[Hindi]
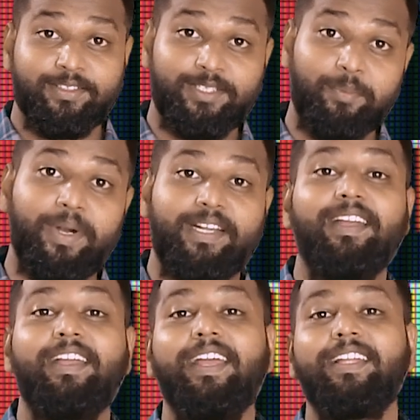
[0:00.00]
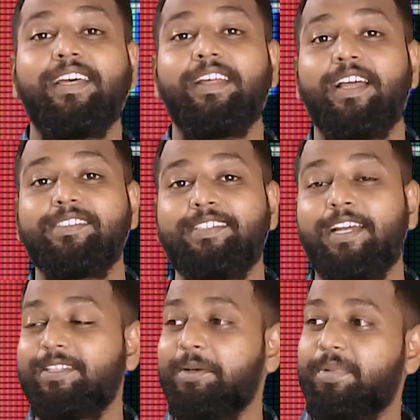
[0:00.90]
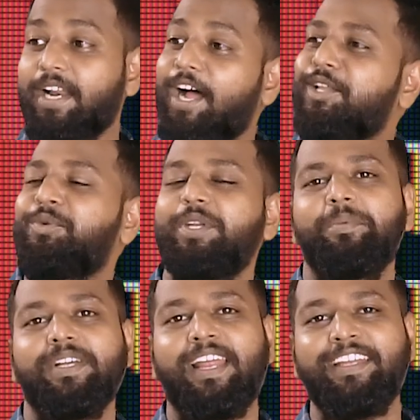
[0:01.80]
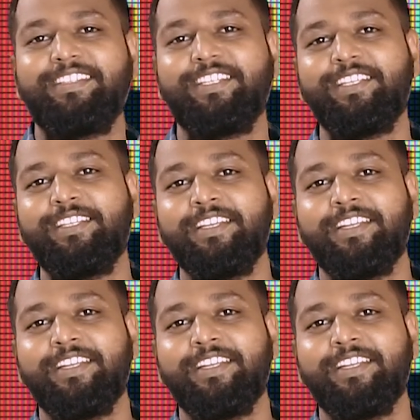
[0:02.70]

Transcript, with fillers: जब भटक गया था रास्ता तब राह तूने बनाई थी